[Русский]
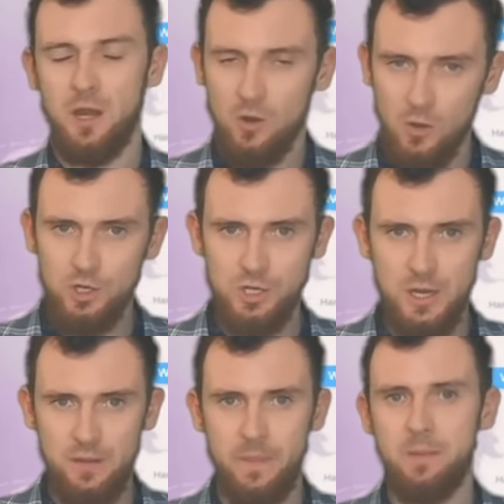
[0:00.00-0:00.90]

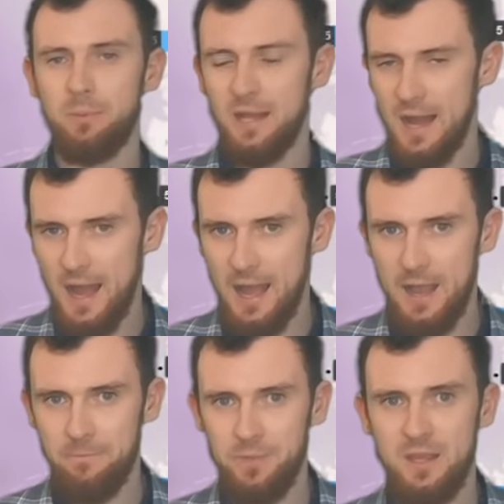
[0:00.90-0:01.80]
Хорошая и
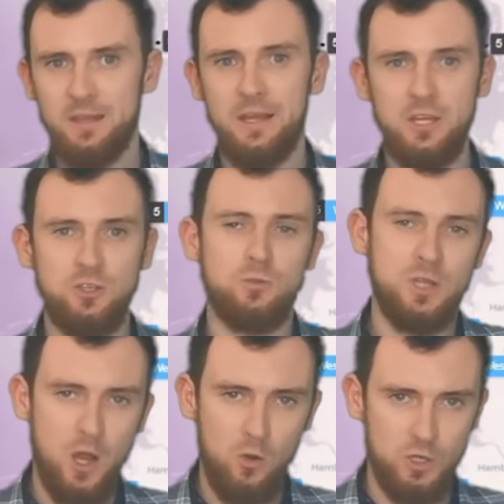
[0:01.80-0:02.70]
плохая.
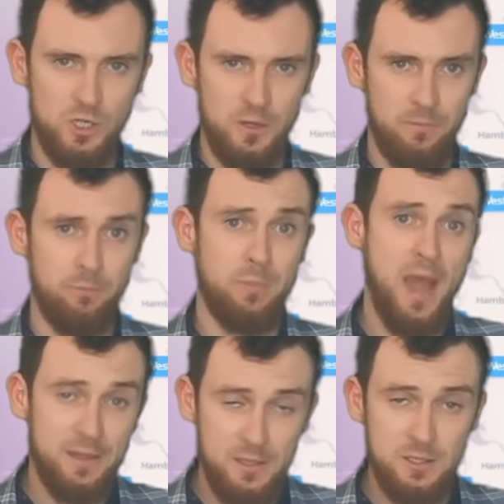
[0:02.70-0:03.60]
Начну с хорошей.
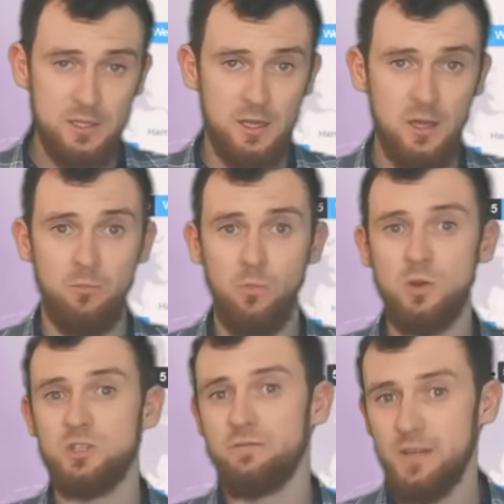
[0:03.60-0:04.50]
Пятница,
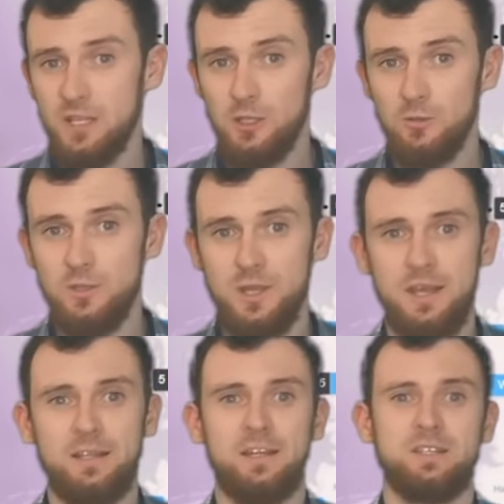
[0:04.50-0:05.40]
можно выдохнуть,
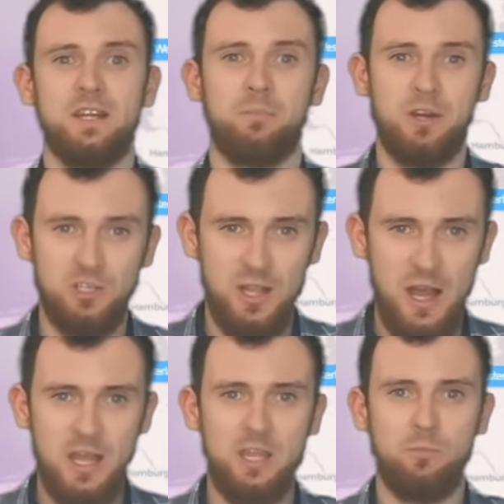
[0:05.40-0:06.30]
эта неделя
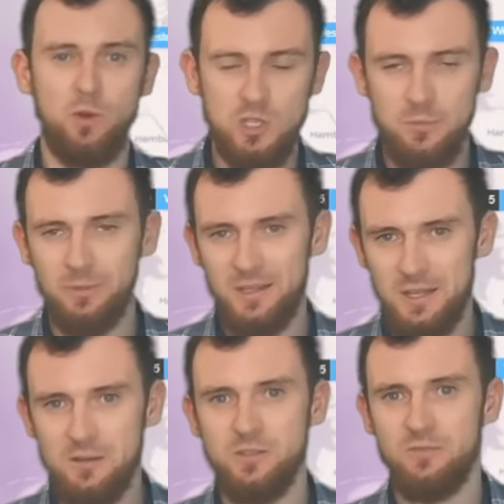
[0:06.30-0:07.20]
прошла и можно
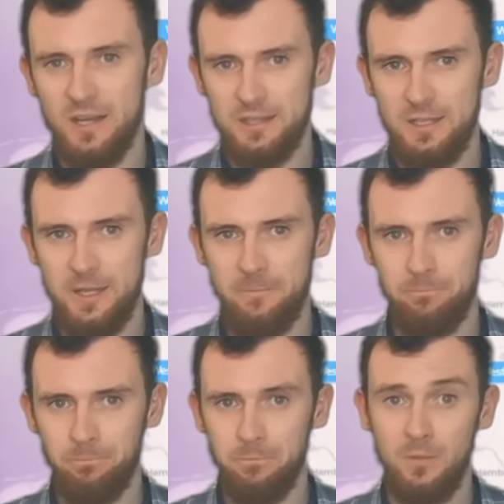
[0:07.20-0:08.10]
планировать выходные.
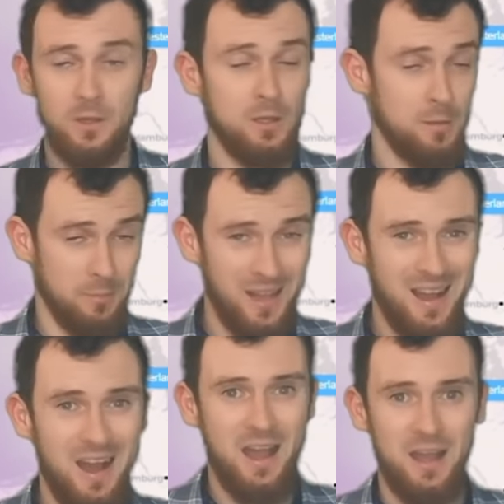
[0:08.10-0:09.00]

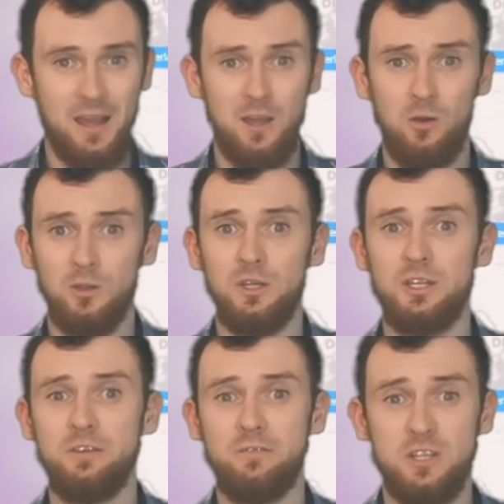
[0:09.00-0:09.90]
Плохая.
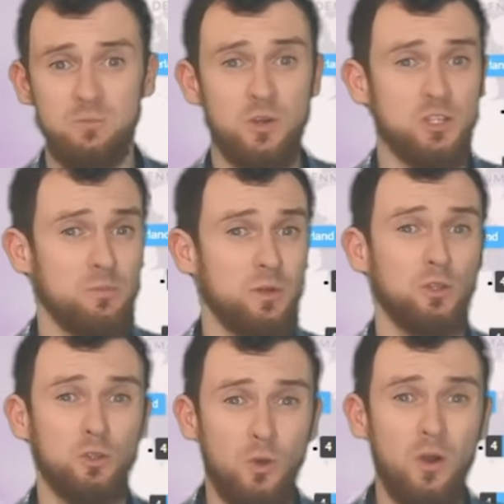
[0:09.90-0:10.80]
Отдых, возможно,
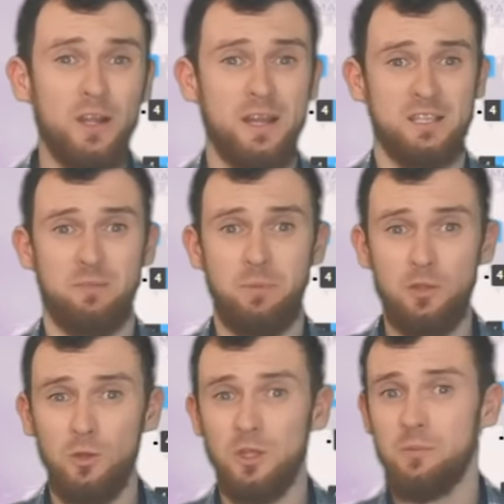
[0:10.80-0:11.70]
будет только за
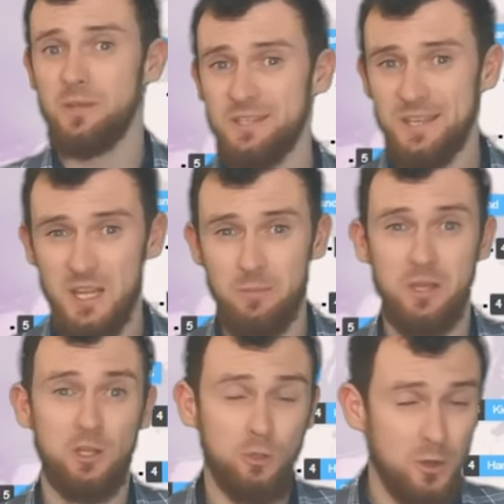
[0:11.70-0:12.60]
бетонными
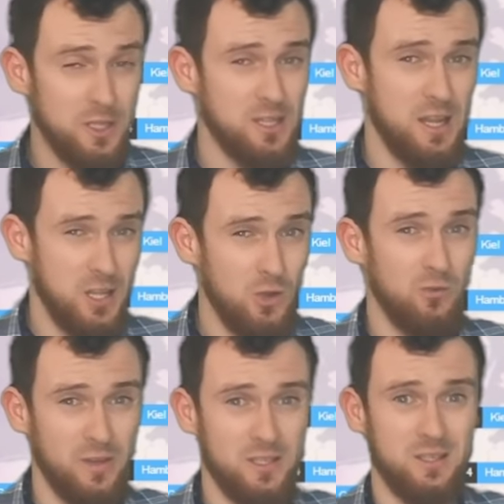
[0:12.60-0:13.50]
стенами, и то, если они
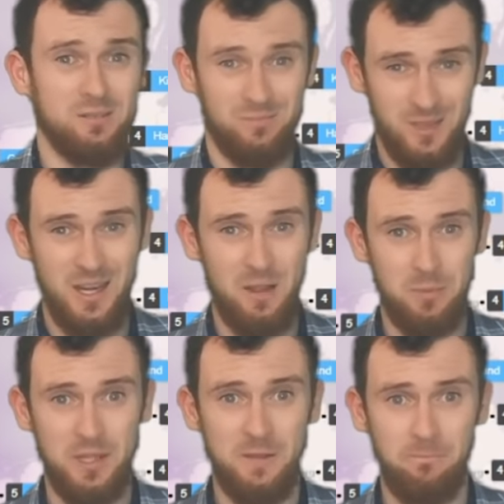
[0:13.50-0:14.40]
у вас
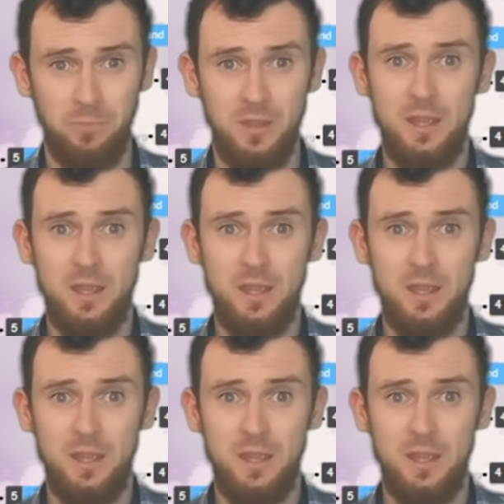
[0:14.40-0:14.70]
крепкие.